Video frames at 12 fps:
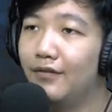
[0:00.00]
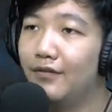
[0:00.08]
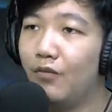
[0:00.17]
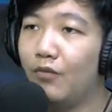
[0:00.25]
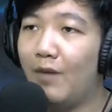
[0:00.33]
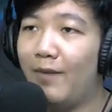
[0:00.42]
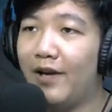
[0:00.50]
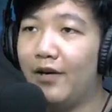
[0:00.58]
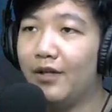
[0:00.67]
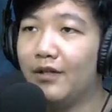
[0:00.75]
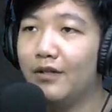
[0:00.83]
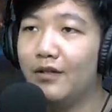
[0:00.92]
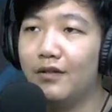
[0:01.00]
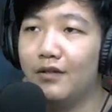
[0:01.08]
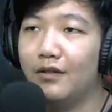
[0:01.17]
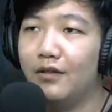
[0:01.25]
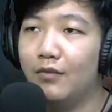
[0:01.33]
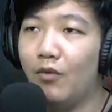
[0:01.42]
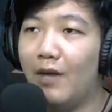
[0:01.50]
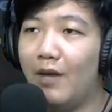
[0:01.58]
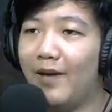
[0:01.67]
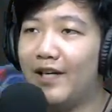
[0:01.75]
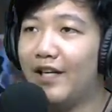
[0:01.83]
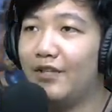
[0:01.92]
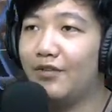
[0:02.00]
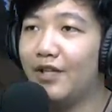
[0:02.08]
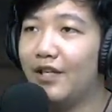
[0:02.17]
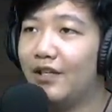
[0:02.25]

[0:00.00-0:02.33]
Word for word: Ngapain gua? Mau ngapain kalian juga?